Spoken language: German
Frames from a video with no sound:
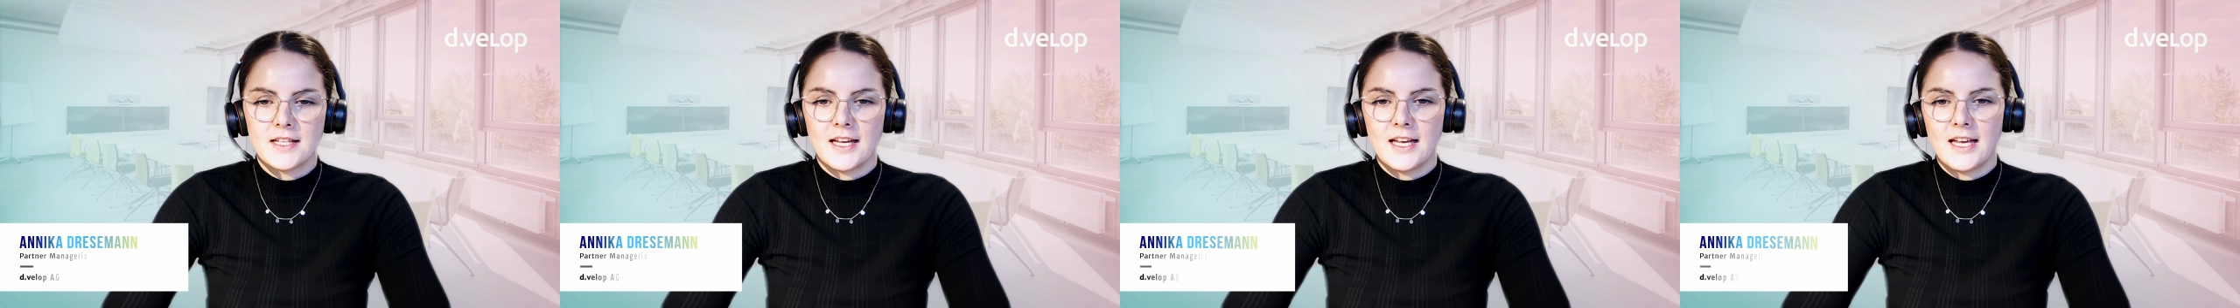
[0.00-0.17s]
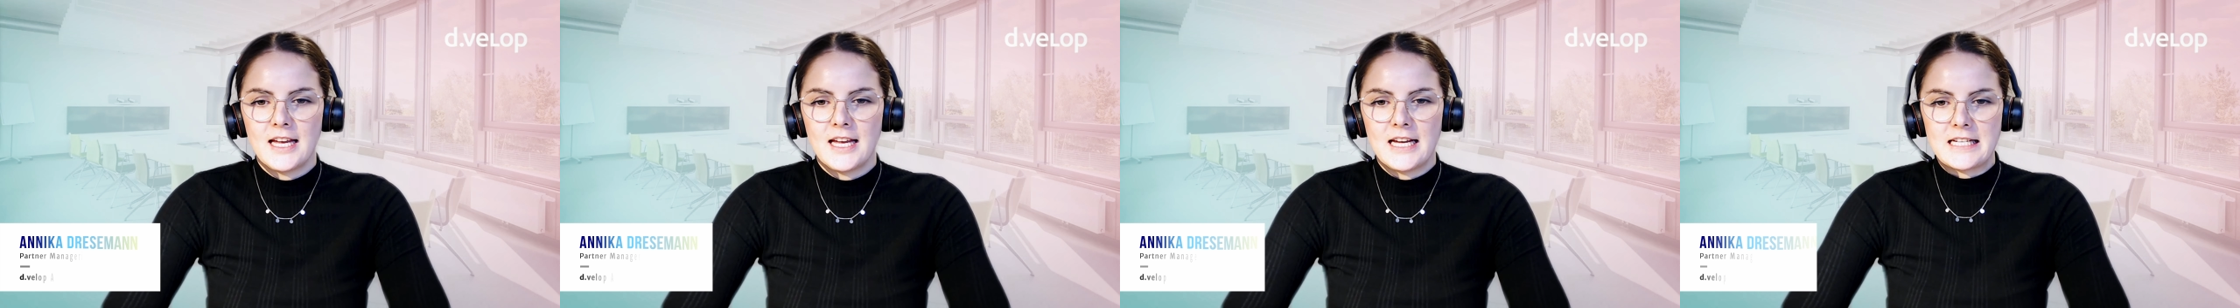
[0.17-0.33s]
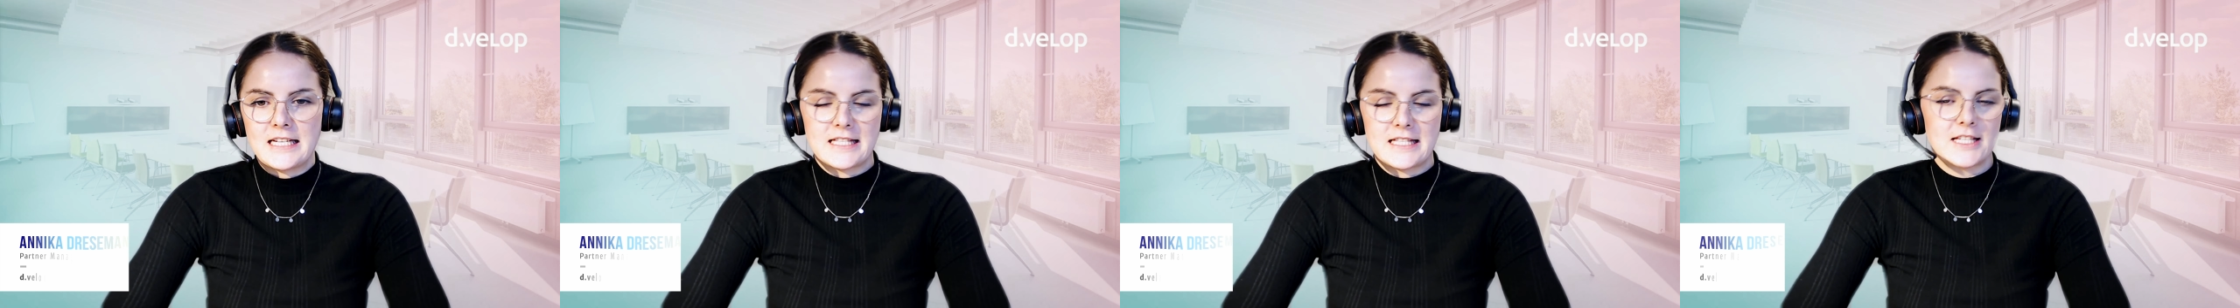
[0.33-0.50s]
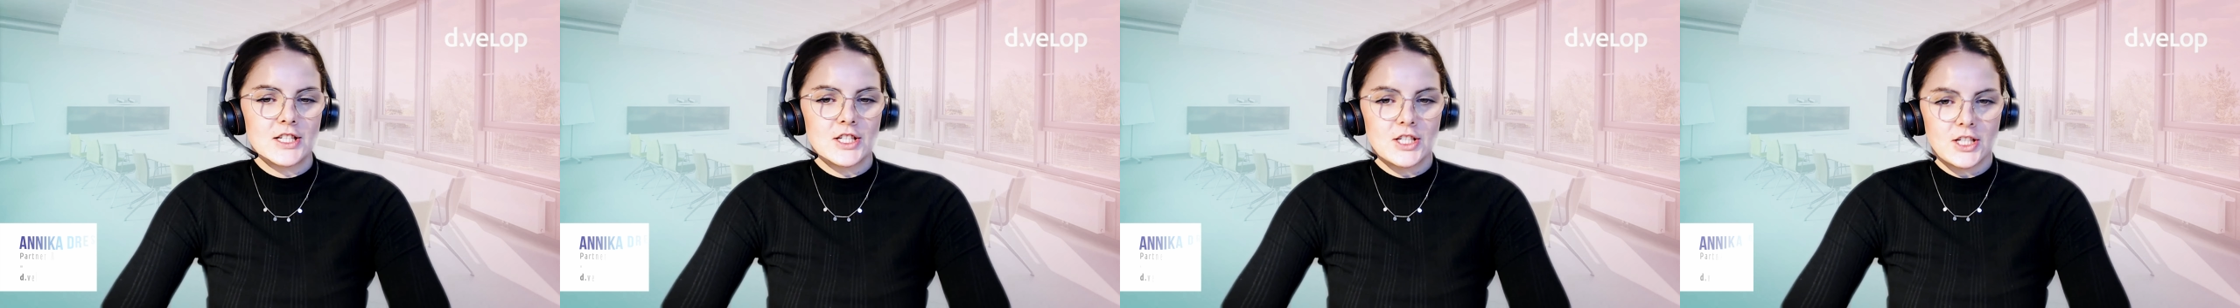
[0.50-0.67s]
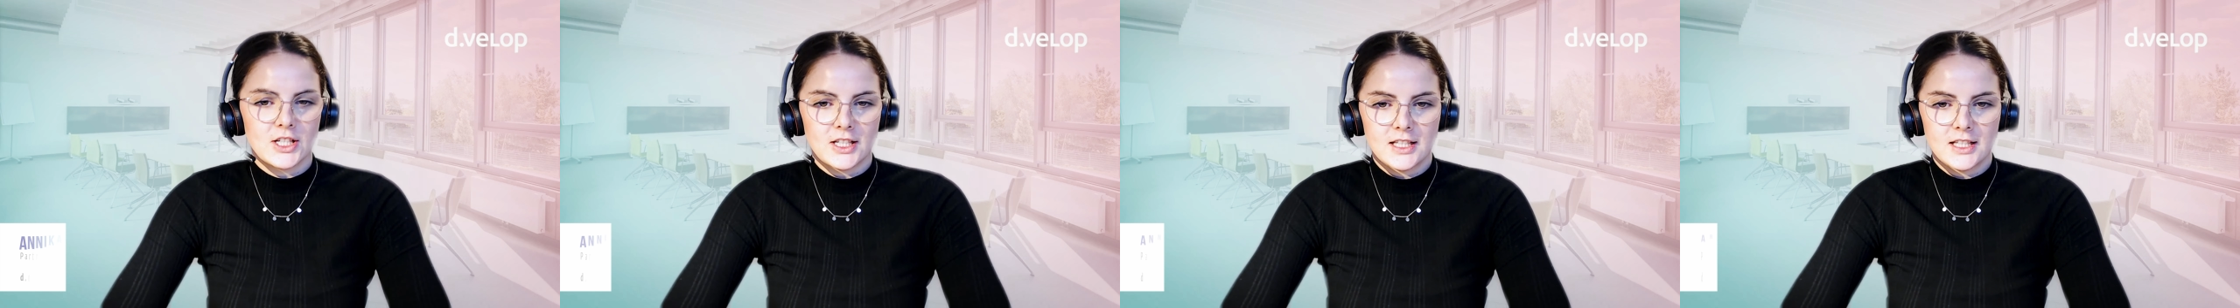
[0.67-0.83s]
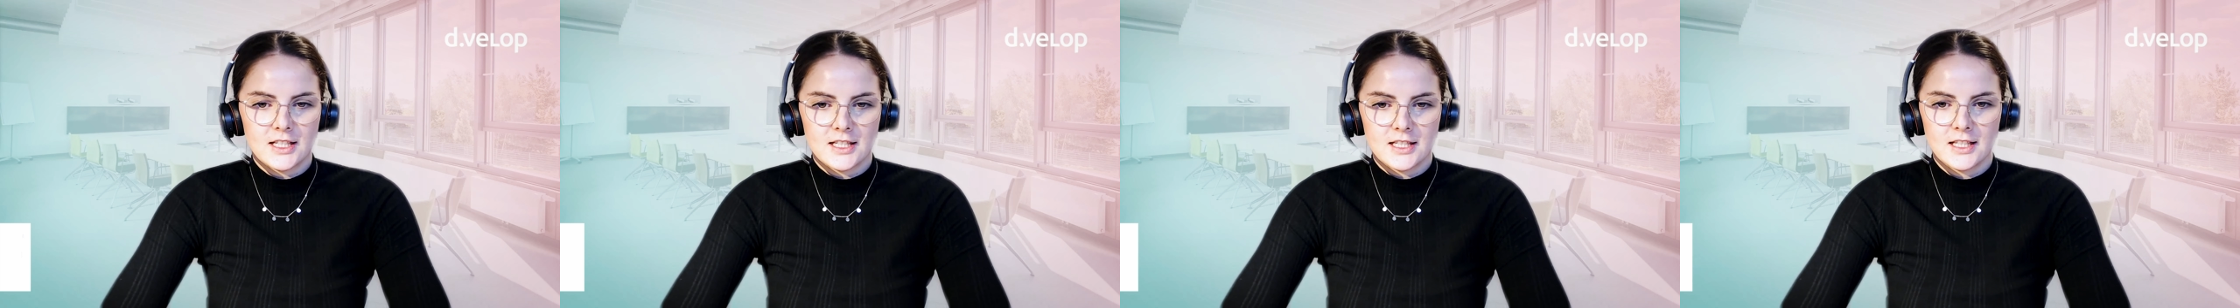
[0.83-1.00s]
der erste
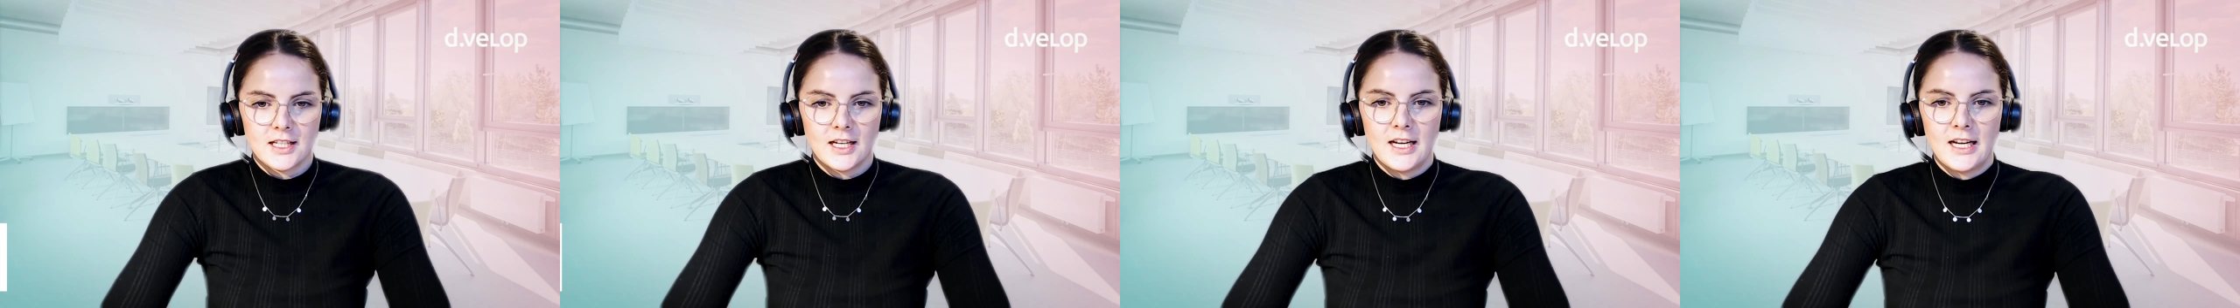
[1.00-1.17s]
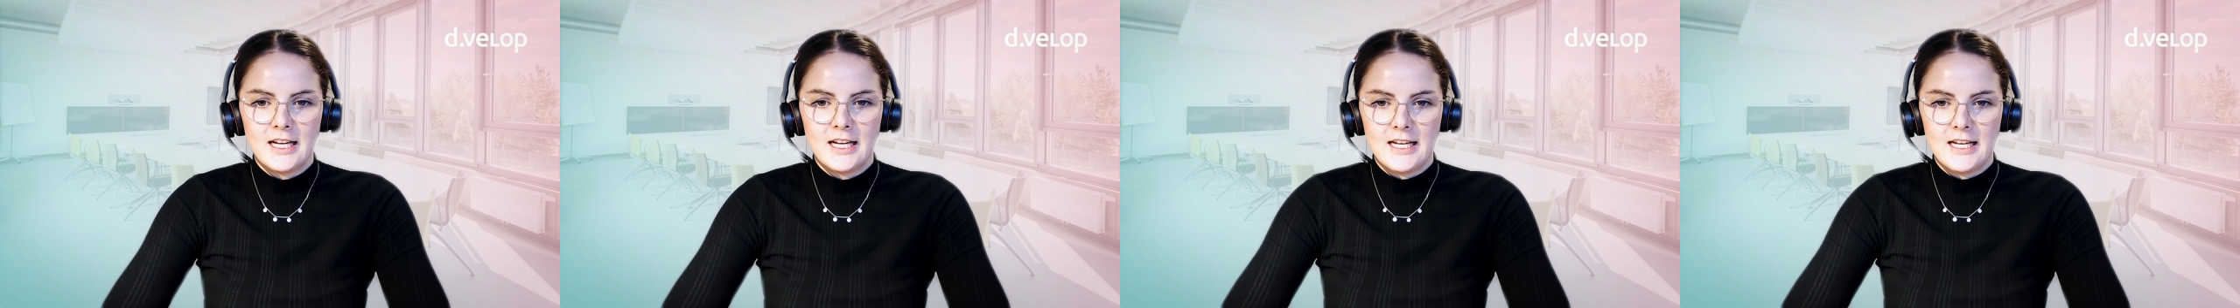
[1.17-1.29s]
Schritt